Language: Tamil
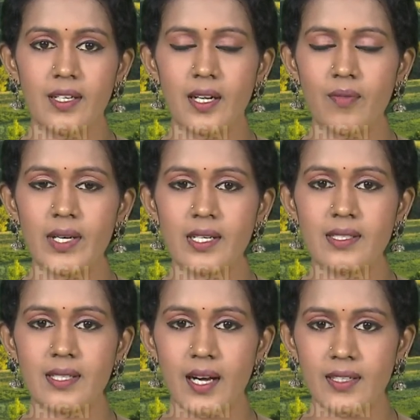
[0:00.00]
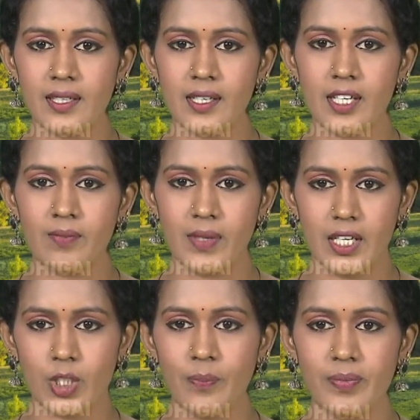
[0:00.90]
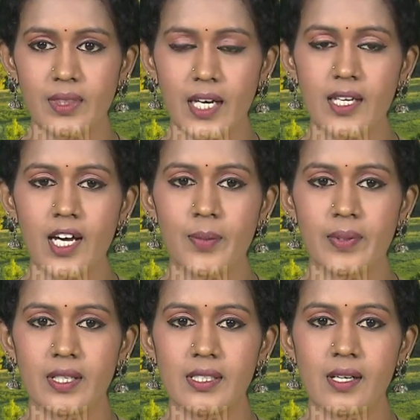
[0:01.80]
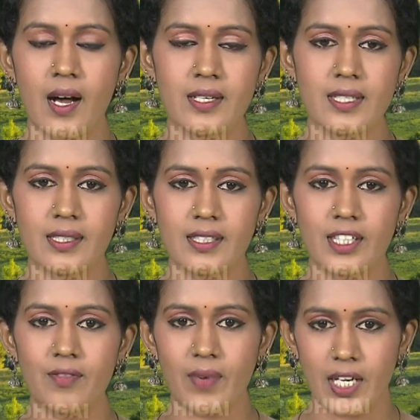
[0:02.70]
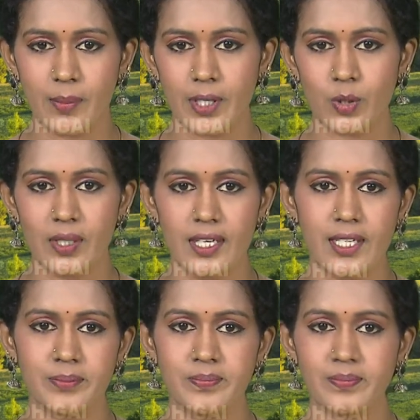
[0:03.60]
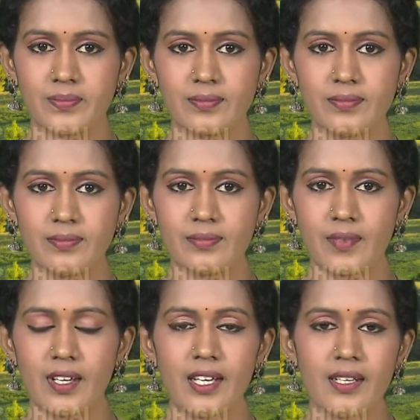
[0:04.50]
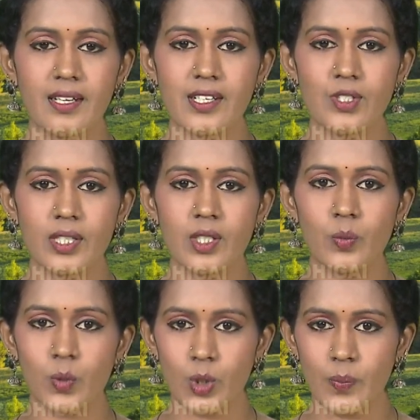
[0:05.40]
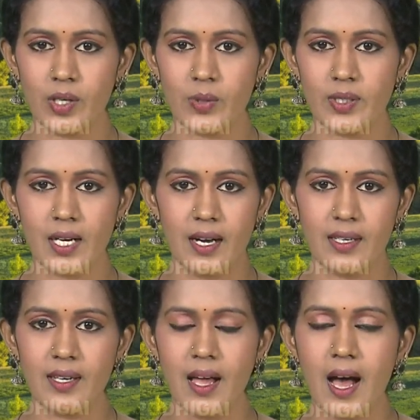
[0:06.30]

நவீன சாதனங்களை விளக்கும் தயாரிப்புகள் காட்சிகளுக்கு வைக்கப்பட்டுள்ளன இந்நிகழ்ச்சியின் ஒரு பகுதியாக